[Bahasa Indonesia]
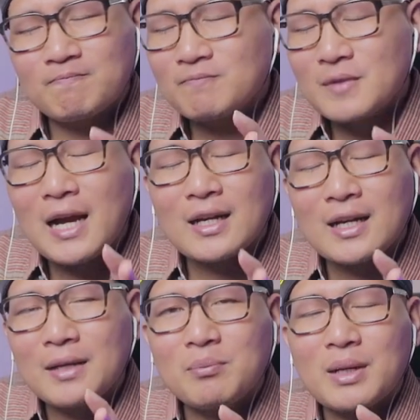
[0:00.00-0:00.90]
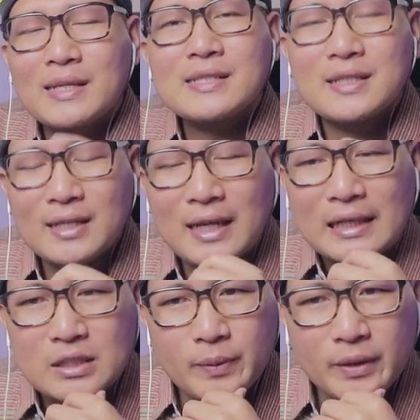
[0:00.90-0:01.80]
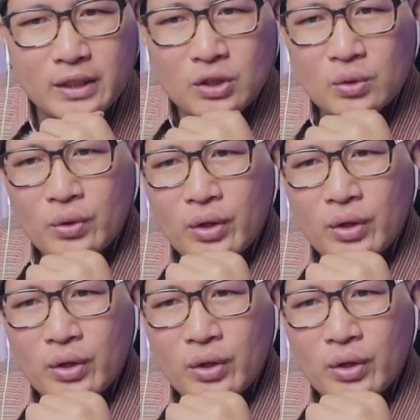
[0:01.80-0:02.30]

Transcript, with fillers: akan merasa tenang seperti itu